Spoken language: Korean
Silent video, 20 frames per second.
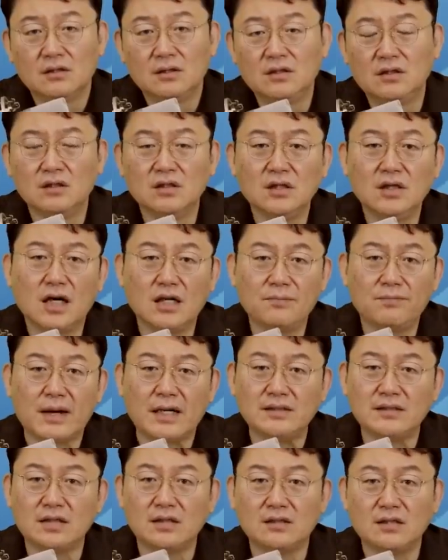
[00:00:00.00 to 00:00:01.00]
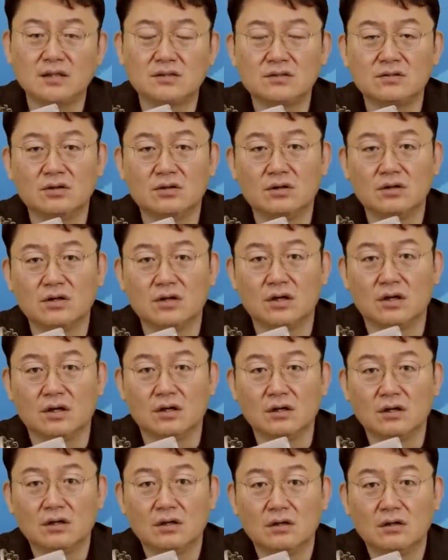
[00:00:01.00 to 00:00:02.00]
이런 인간이 판사를
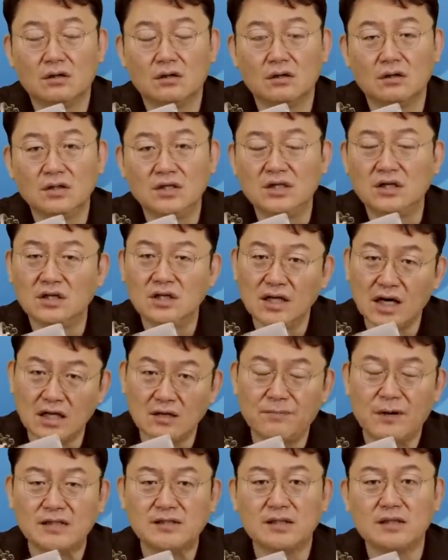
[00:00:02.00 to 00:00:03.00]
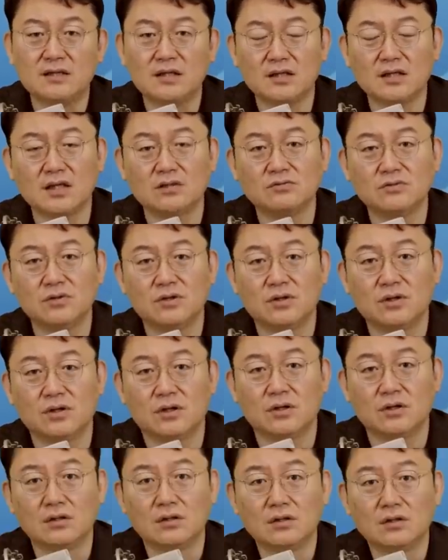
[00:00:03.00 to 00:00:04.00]
했어. 어? 이런 인간이 판사를
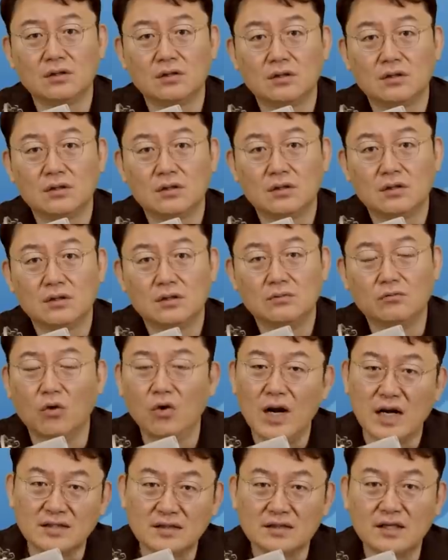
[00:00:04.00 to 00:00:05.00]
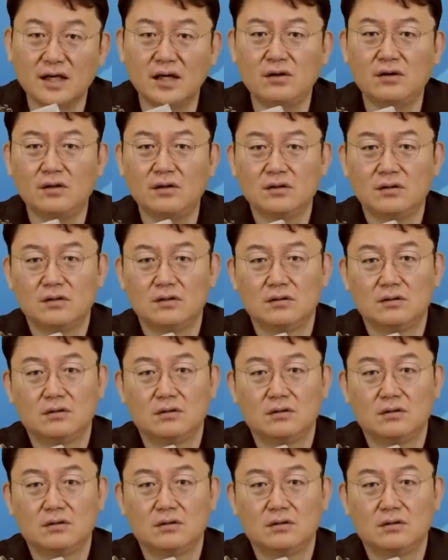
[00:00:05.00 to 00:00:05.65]
했다고요. 몰랐을까요?